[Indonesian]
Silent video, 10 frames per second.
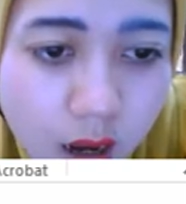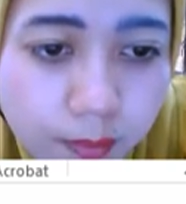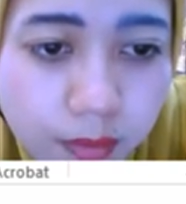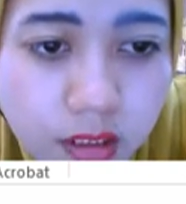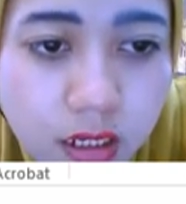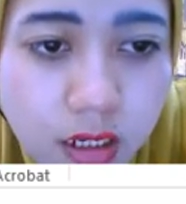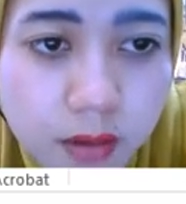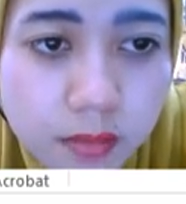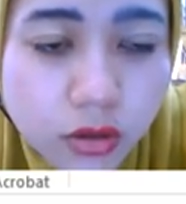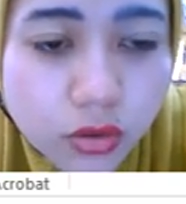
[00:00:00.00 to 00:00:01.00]
Apa sih yang
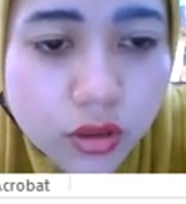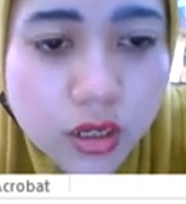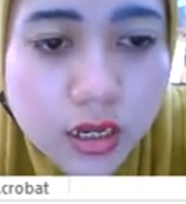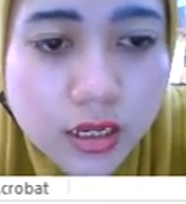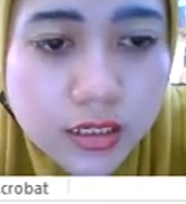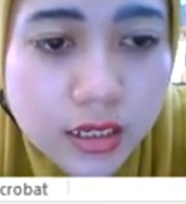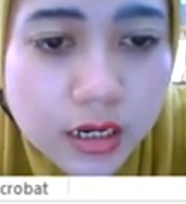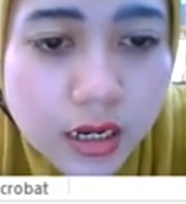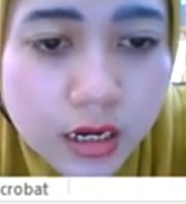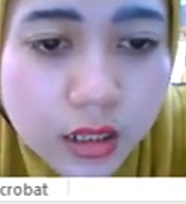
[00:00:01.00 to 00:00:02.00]
dimaksud dengan
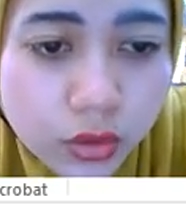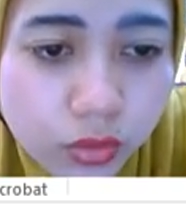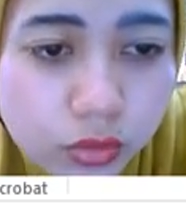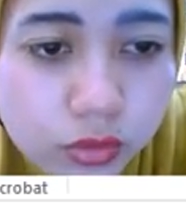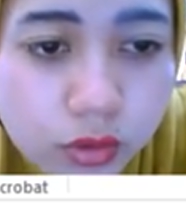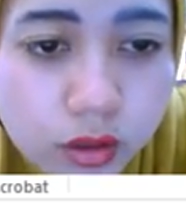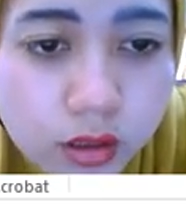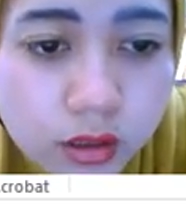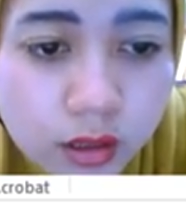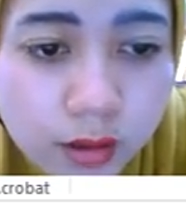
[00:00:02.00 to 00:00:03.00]
jaringan itu?
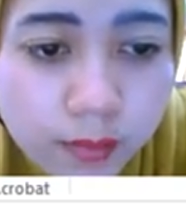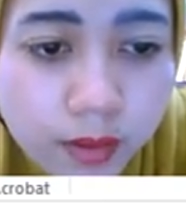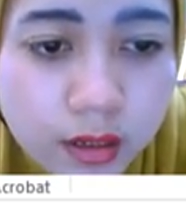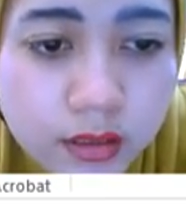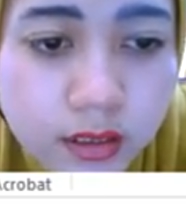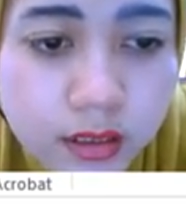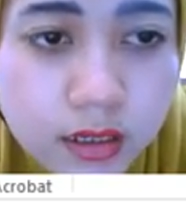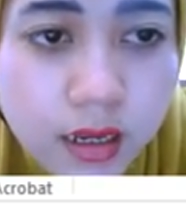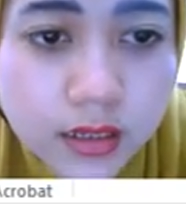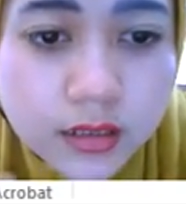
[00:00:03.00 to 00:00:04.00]
Nah, pada
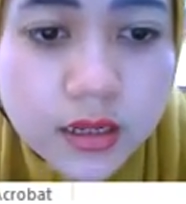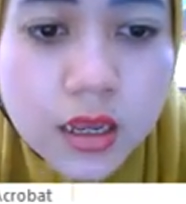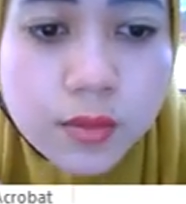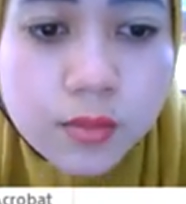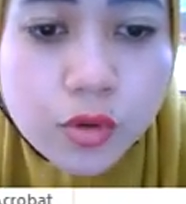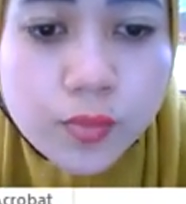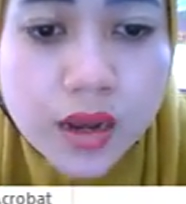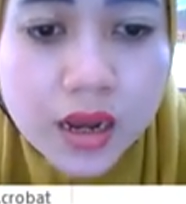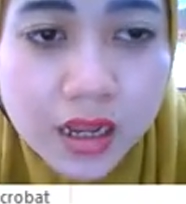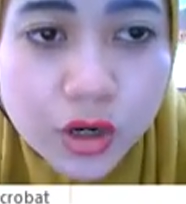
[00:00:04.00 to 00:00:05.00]
jaringan
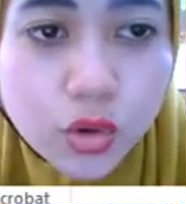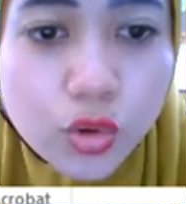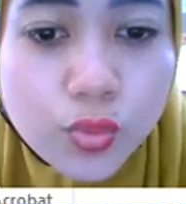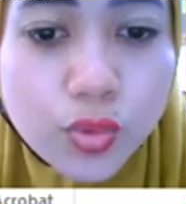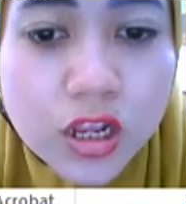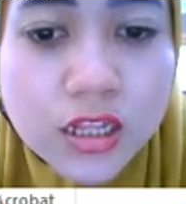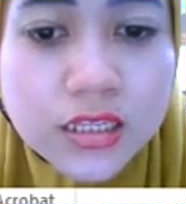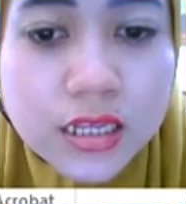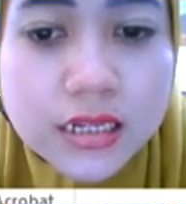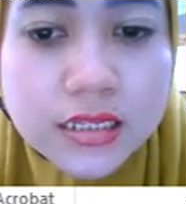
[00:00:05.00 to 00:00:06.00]
merupakan kumpulan
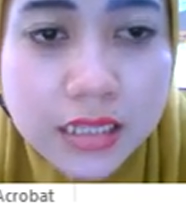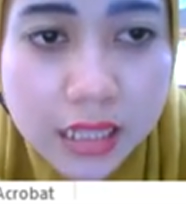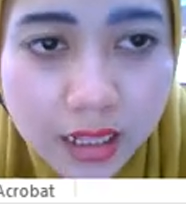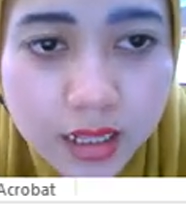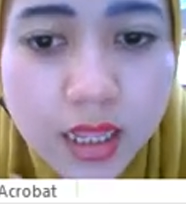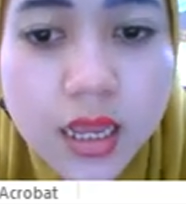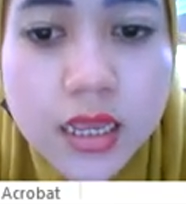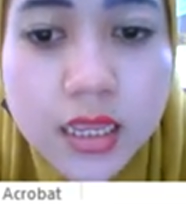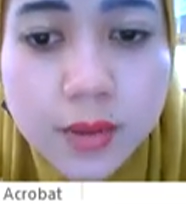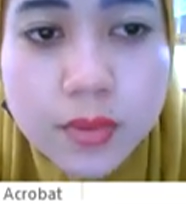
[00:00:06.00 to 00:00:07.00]
sel-sel
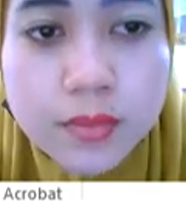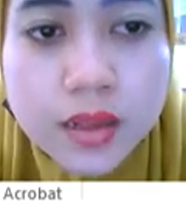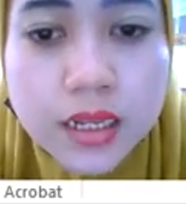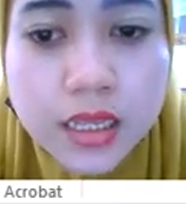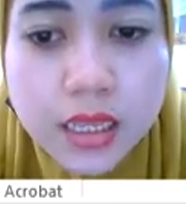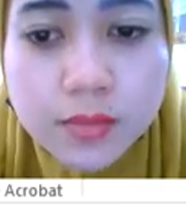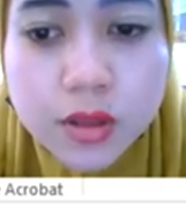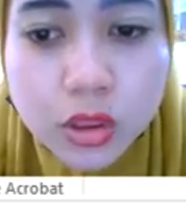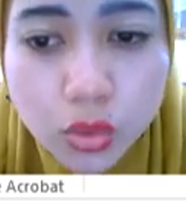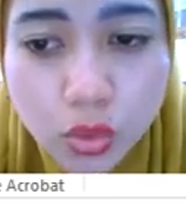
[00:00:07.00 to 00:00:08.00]
yang memiliki
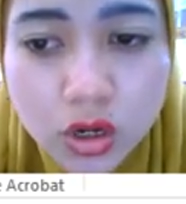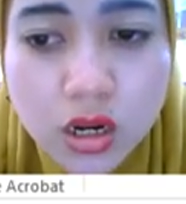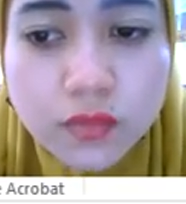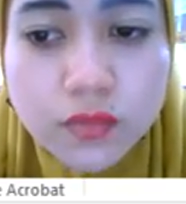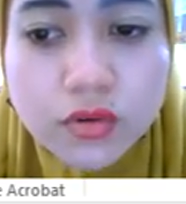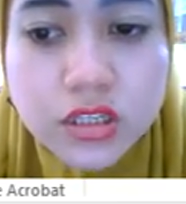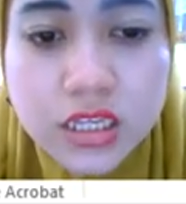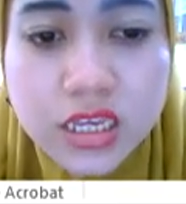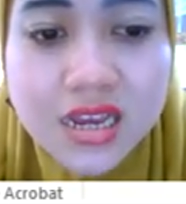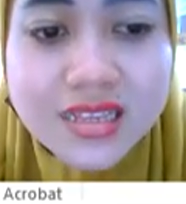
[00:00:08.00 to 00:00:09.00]
bentuk dan
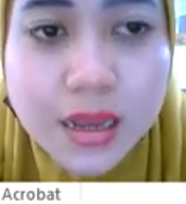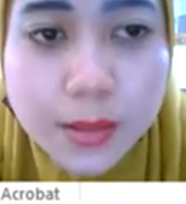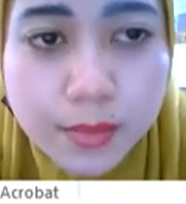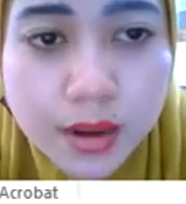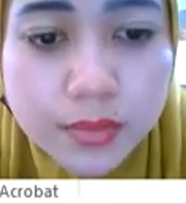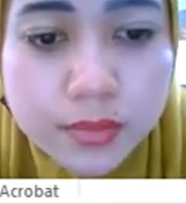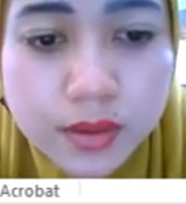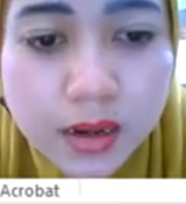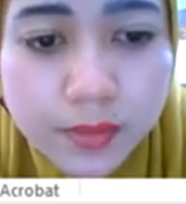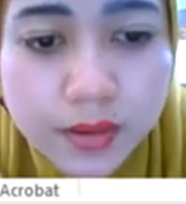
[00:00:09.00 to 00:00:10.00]
fungsi yang sama
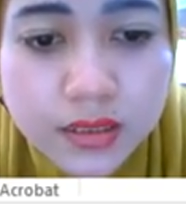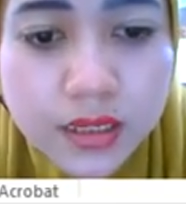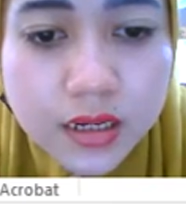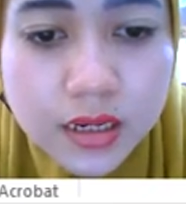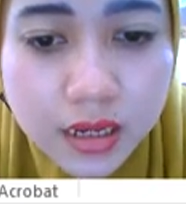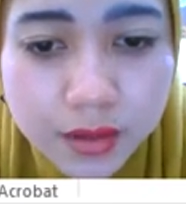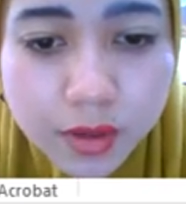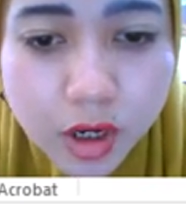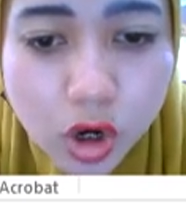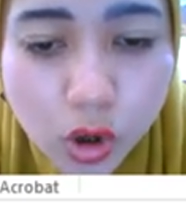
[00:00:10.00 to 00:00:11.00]
beberapa jaringan
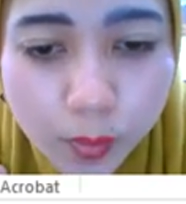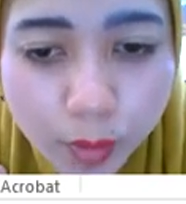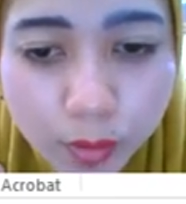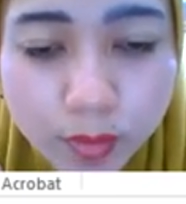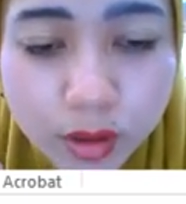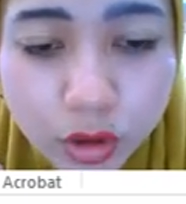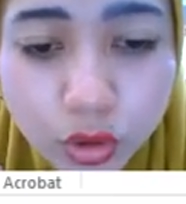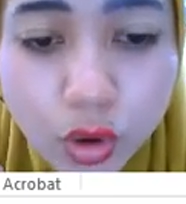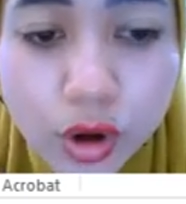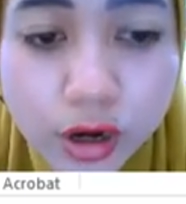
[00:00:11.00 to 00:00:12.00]
berkelompok
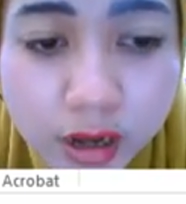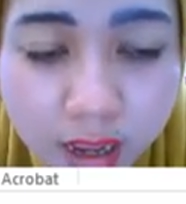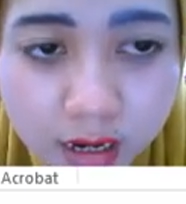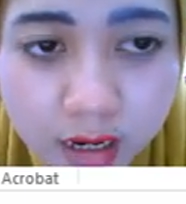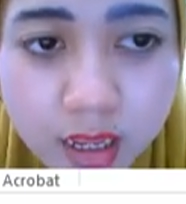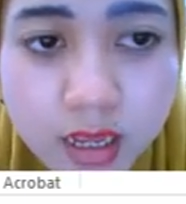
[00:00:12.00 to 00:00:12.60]
membentuk organ.